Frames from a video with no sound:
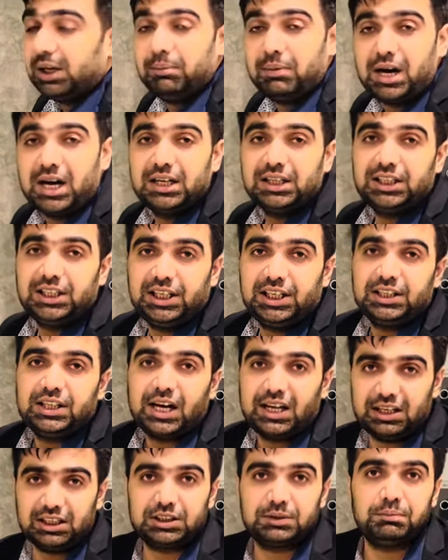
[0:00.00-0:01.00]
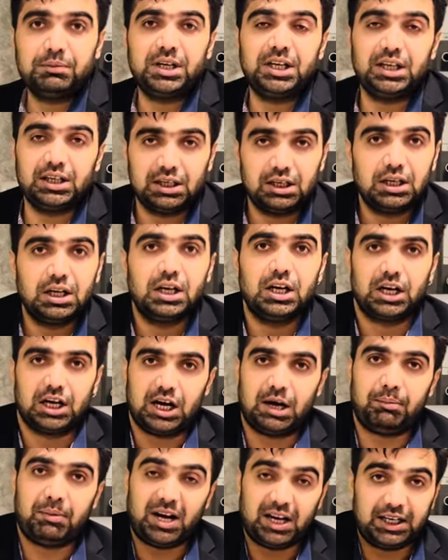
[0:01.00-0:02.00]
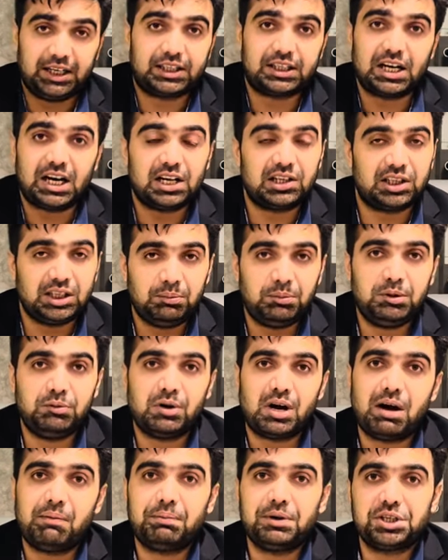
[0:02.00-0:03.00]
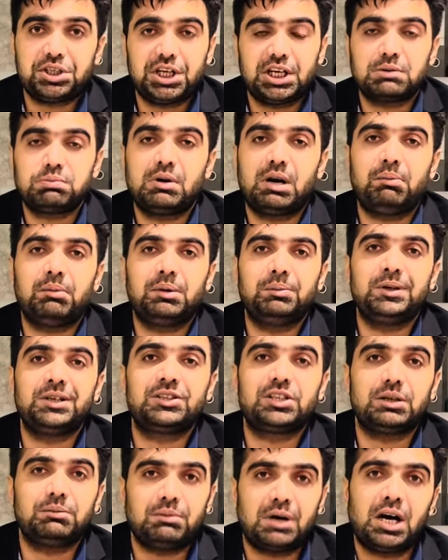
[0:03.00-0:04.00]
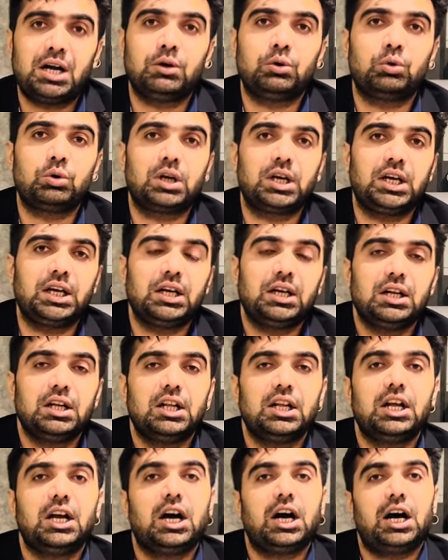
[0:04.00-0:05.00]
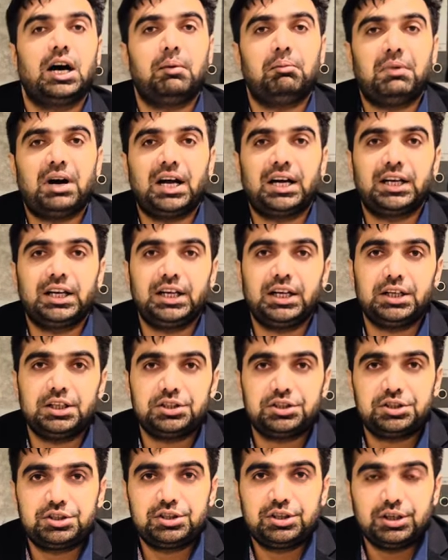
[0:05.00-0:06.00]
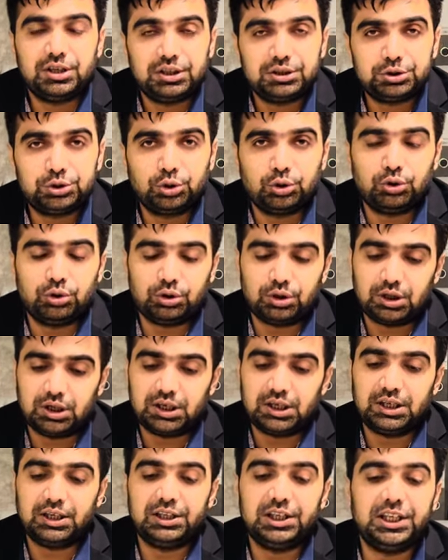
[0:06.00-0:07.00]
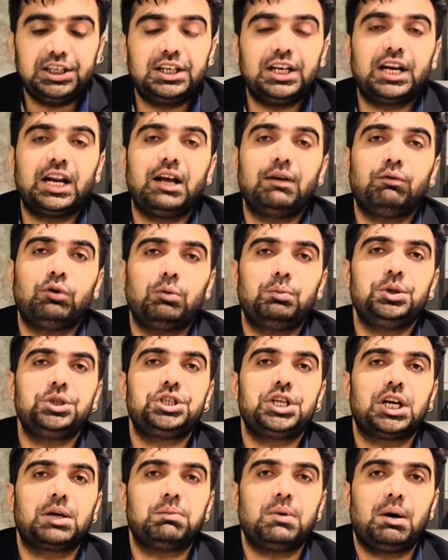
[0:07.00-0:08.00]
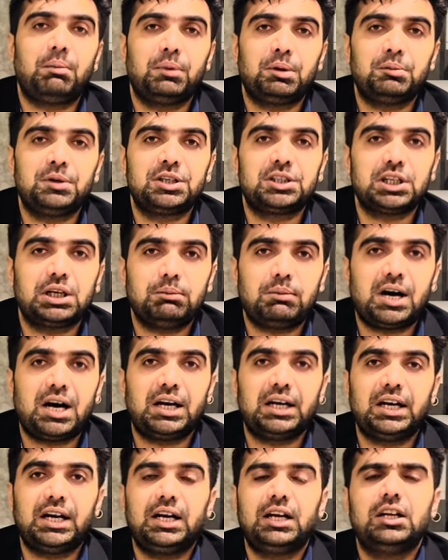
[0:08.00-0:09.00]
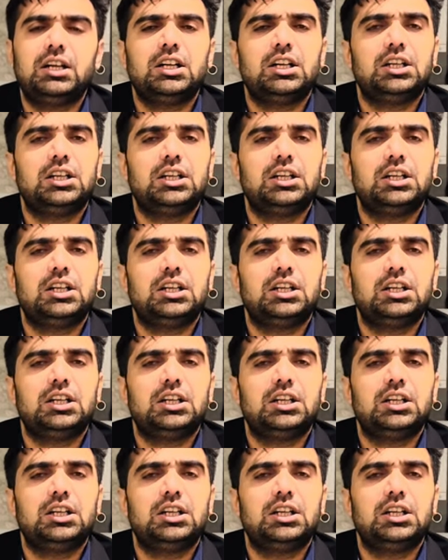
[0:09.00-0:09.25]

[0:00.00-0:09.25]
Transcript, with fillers: सलमान की अदालत में हमारे काजी भी वहाँ पे शेख मोहम्मद बिन सलमान होंगे हमारे जो लीडर हैं वो भी शेख मोहम्मद बिन सलमान हैं